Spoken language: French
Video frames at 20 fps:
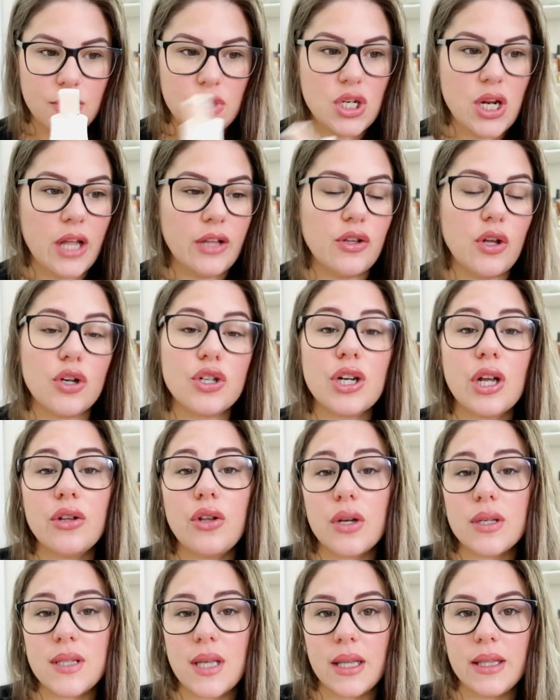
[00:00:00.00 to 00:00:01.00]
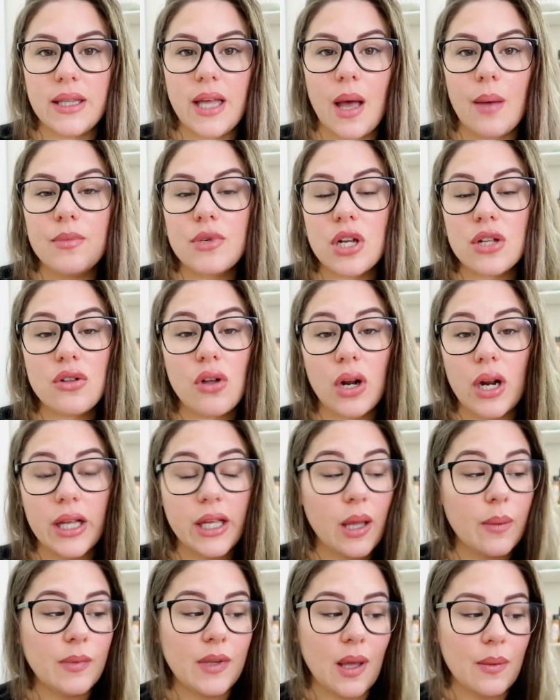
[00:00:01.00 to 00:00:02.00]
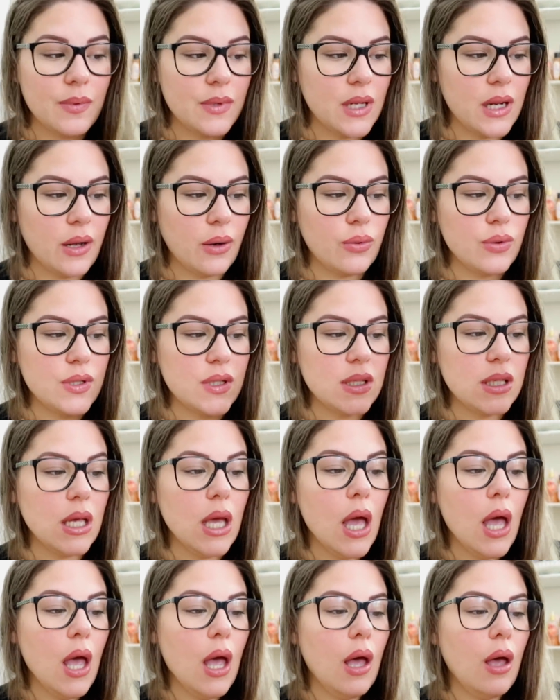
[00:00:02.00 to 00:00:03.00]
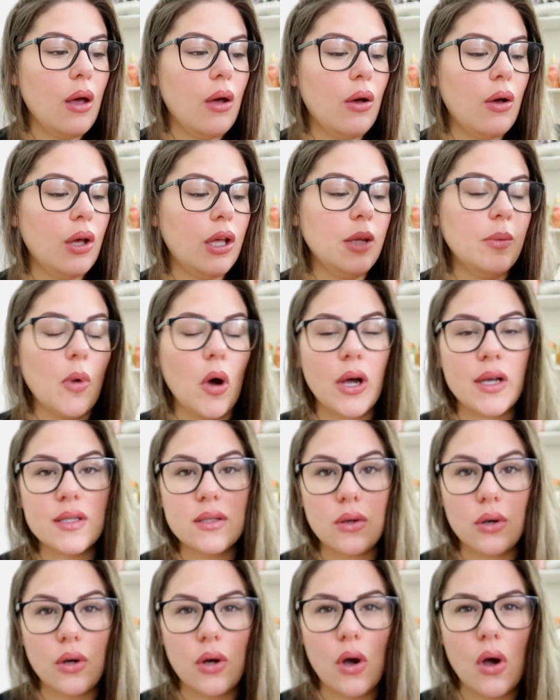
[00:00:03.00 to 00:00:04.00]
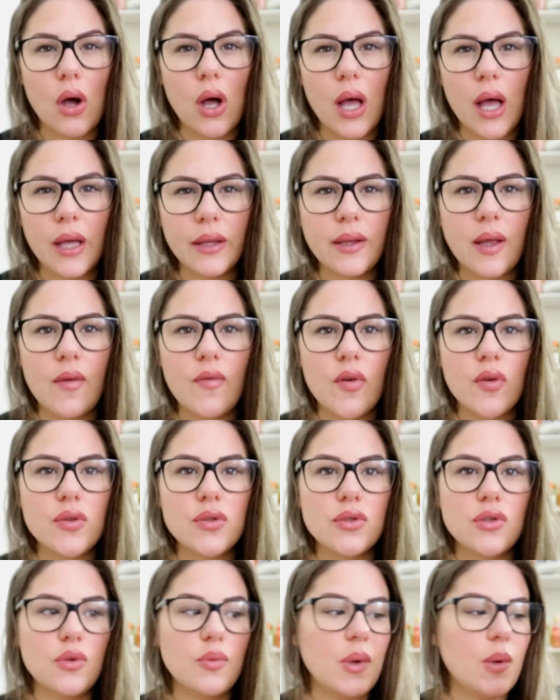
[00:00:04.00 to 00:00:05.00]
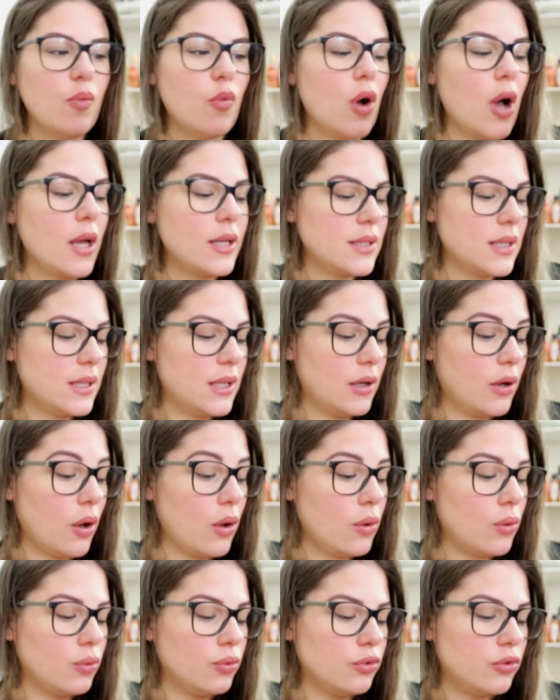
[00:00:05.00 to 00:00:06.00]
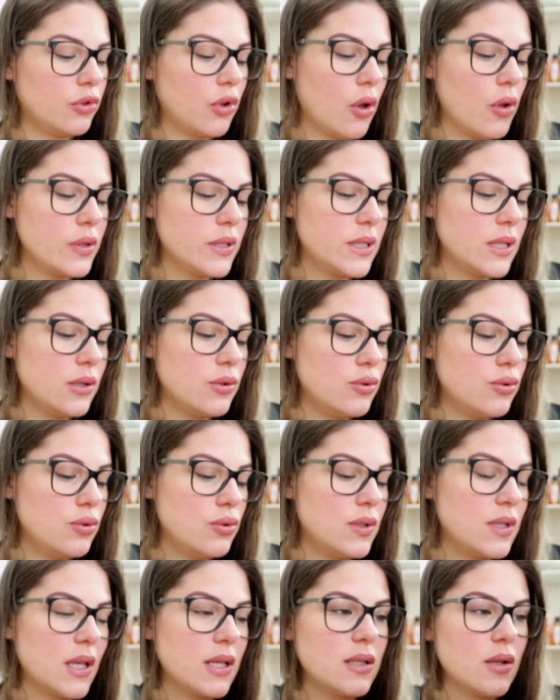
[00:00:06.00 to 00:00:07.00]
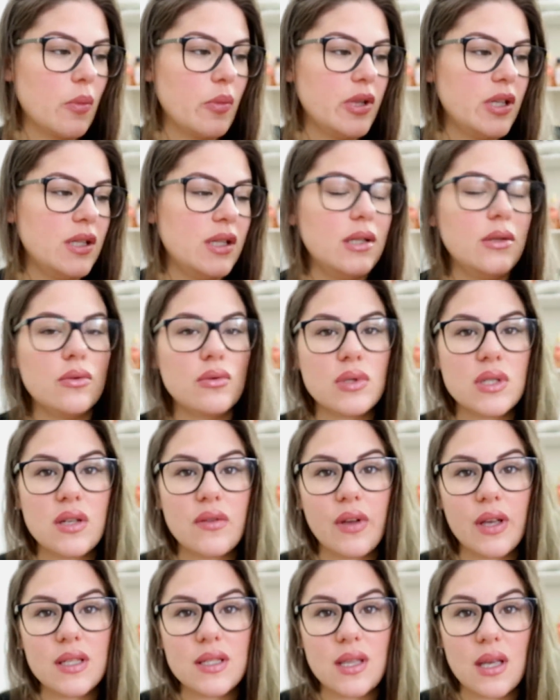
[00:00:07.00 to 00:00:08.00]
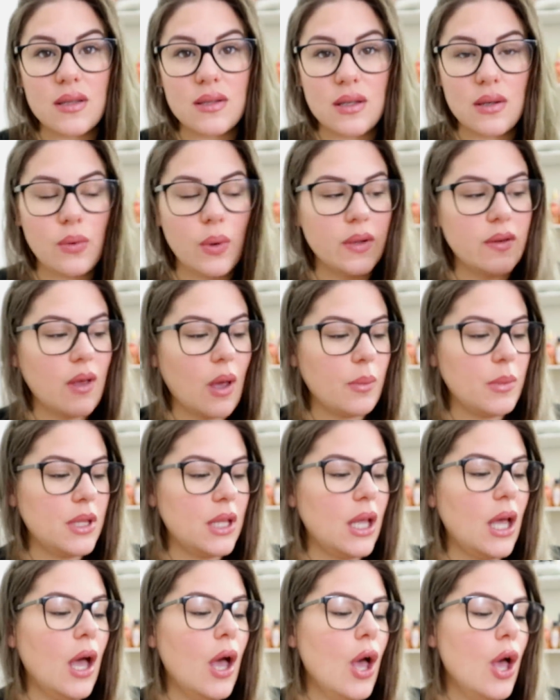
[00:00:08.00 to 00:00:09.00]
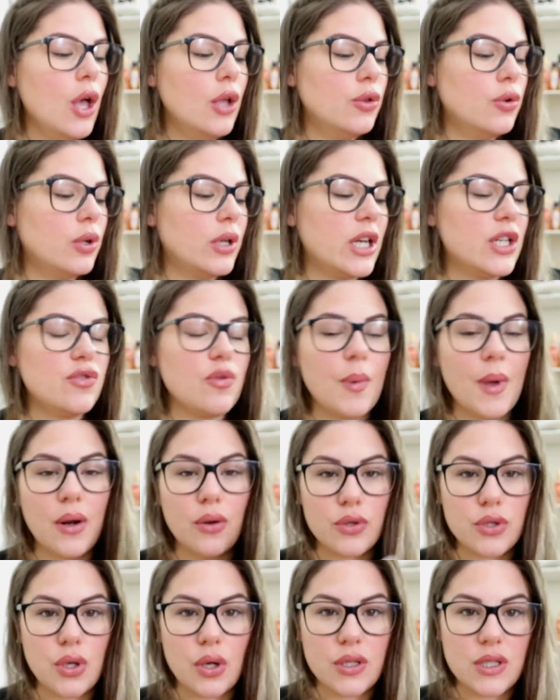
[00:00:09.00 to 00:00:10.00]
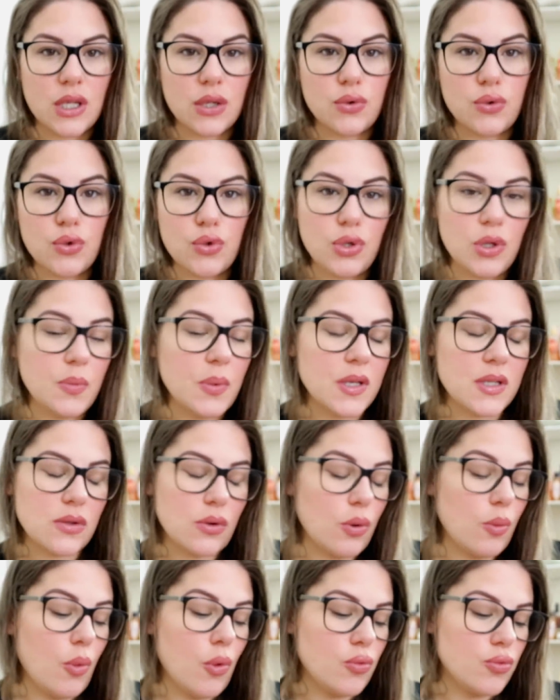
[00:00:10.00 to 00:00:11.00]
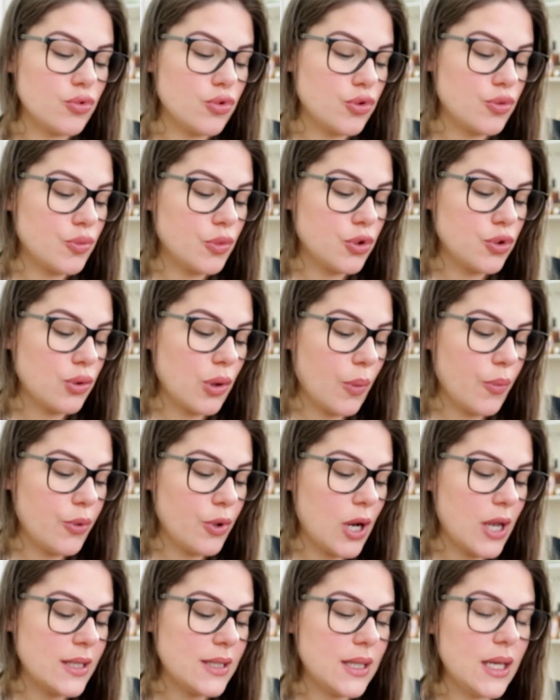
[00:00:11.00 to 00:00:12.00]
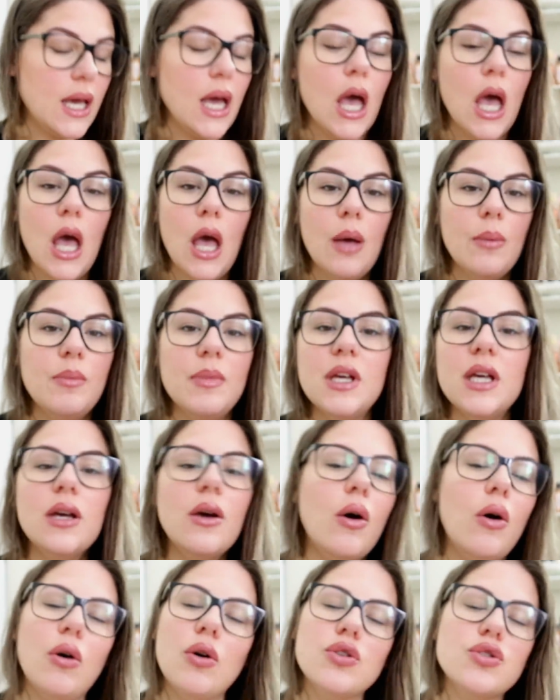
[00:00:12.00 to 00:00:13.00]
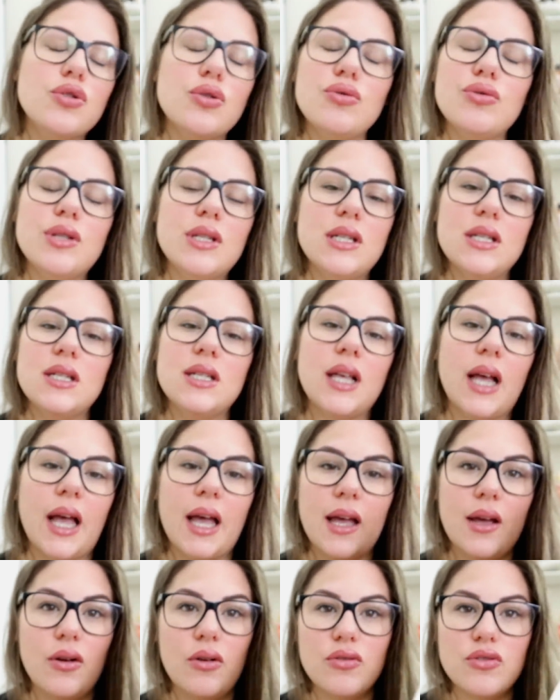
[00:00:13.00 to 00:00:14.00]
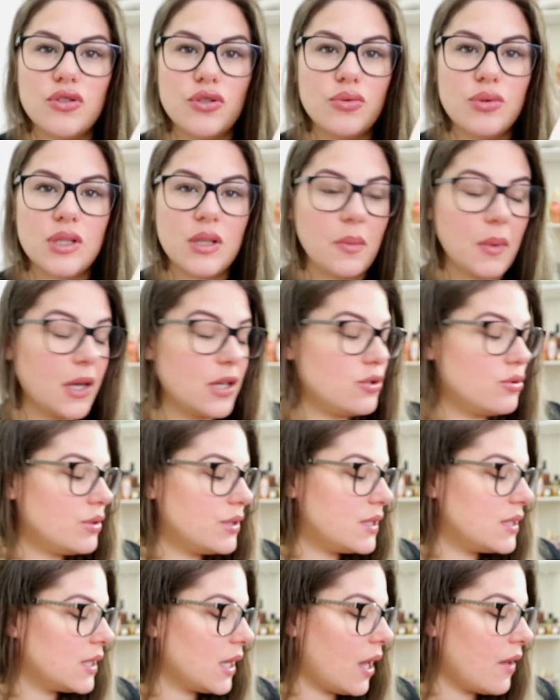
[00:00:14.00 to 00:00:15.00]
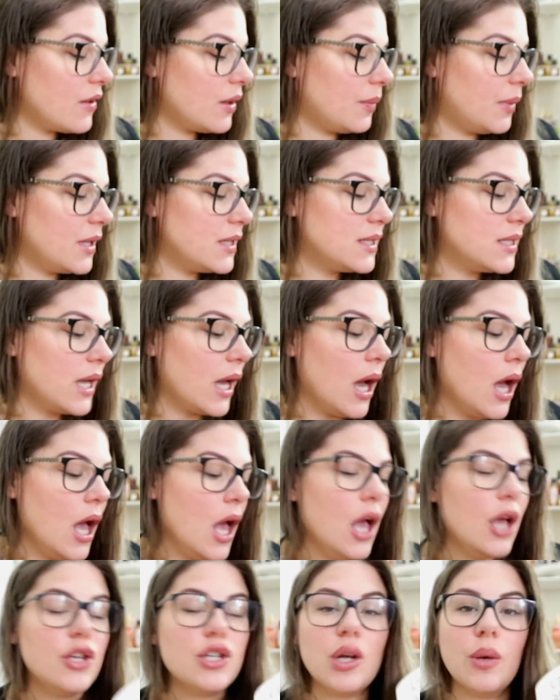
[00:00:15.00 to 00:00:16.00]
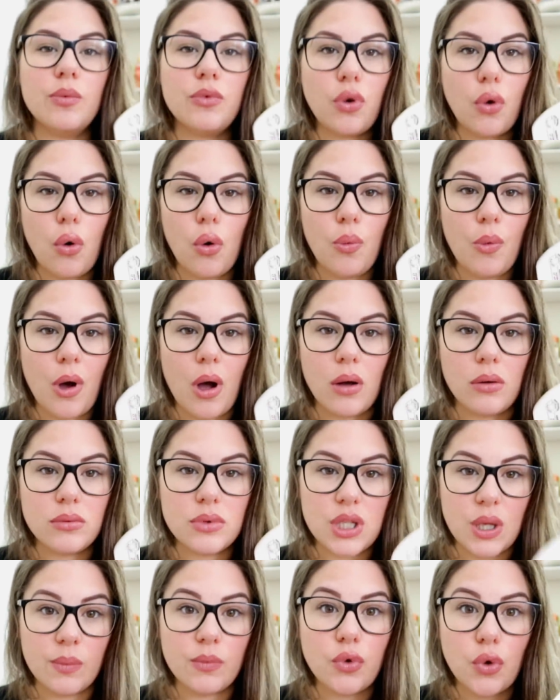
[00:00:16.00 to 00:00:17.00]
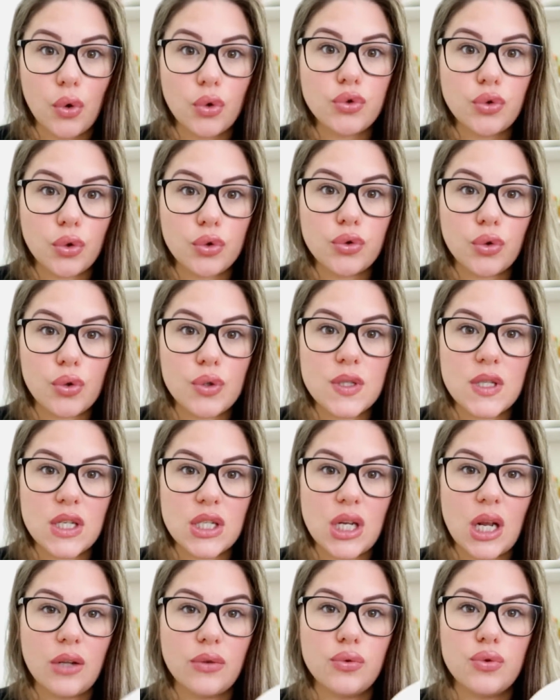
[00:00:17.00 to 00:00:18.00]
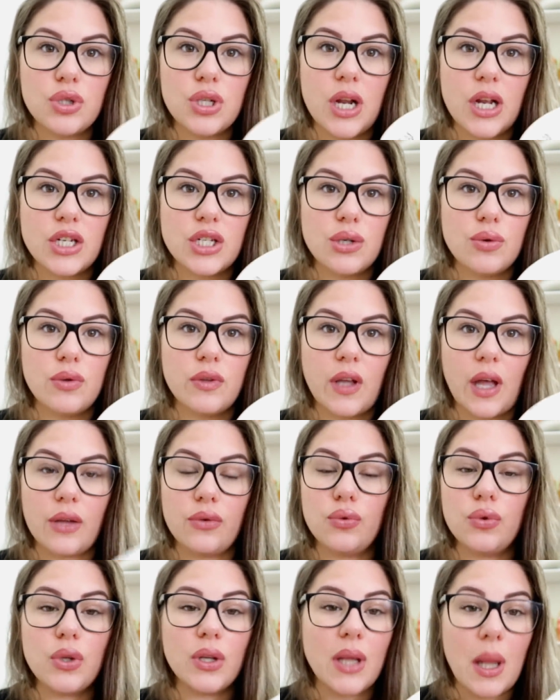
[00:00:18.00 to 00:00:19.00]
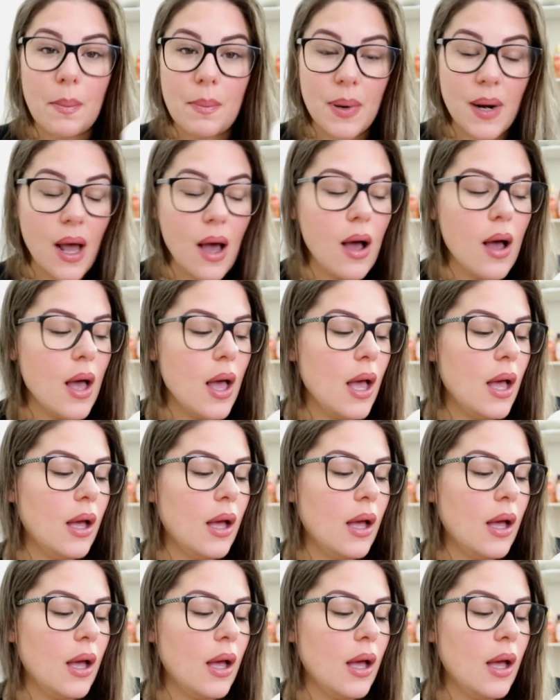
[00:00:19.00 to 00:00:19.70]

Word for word: Je l'adore, j'adore cette gamme, j'adore la gamme capillaire aussi. Euh, il m'en reste encore un d'avance de mémoire. C'est des grands contenants, c'est du 500 ml, donc c'est vrai que c'est assez long à terminer. Donc là, je vais pas le ressortir tout de suite parce que bon, je m'en suis un peu lassée. Mais euh, je l'utiliserai, euh, celui qui me reste, je l'utiliserai avec plaisir. J'aime trop moi, j'aime trop trop trop ces gels douches là chez Ultra Doux, il y en a plein.